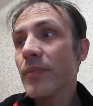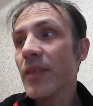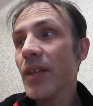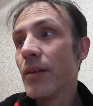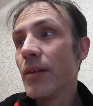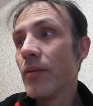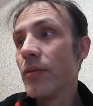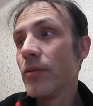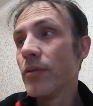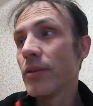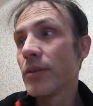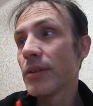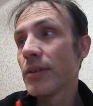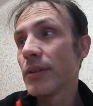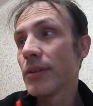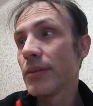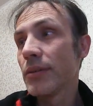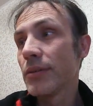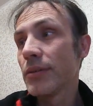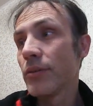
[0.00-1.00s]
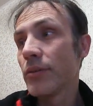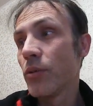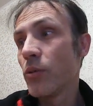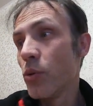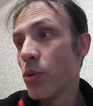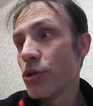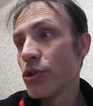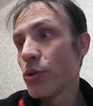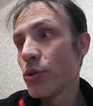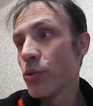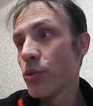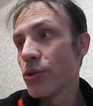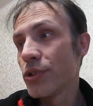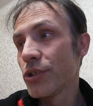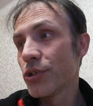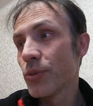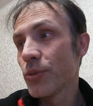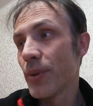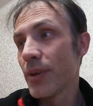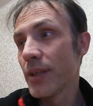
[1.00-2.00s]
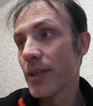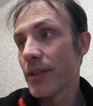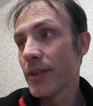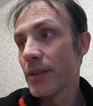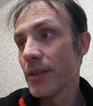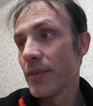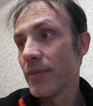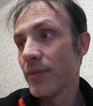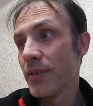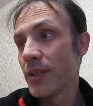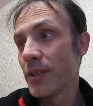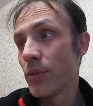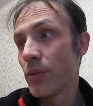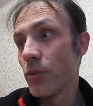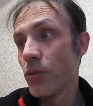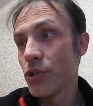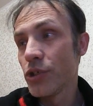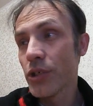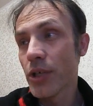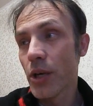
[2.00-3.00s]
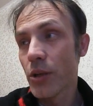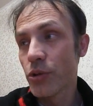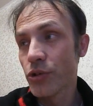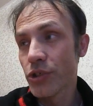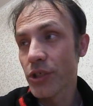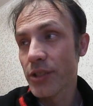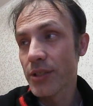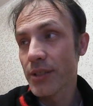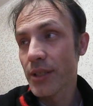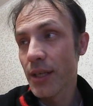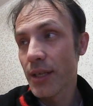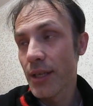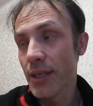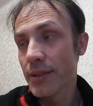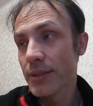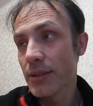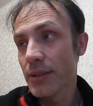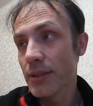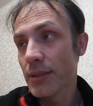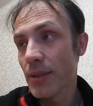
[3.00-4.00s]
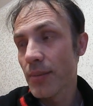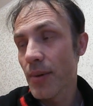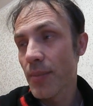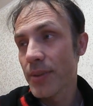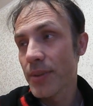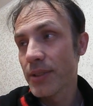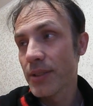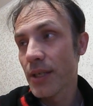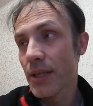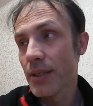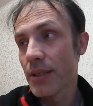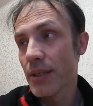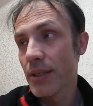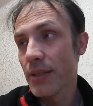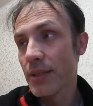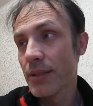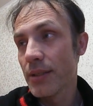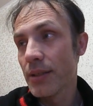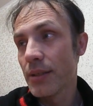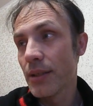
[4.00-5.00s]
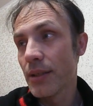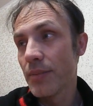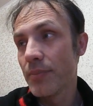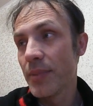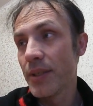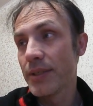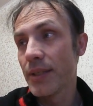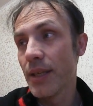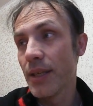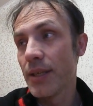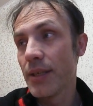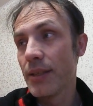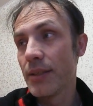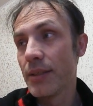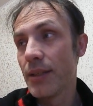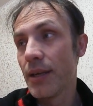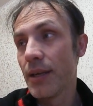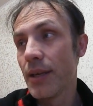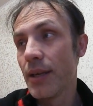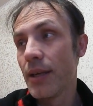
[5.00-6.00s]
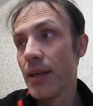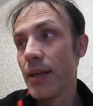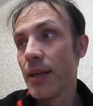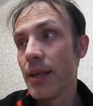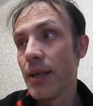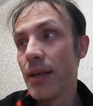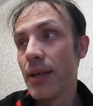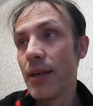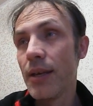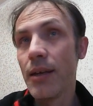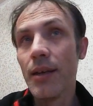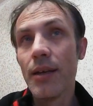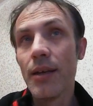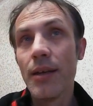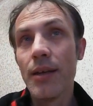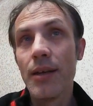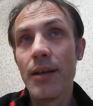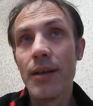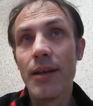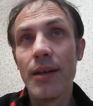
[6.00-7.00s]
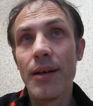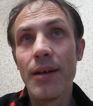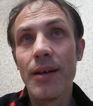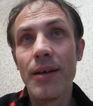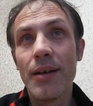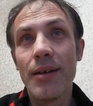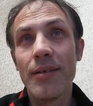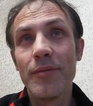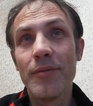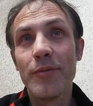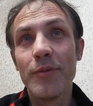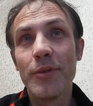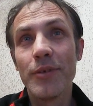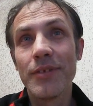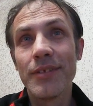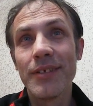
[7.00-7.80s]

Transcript: Вот. Э, очень хочется, чтобы Аргентина выиграла. Очень хорошая страна, сама по себе Аргентина, мясоедная. Э, вот.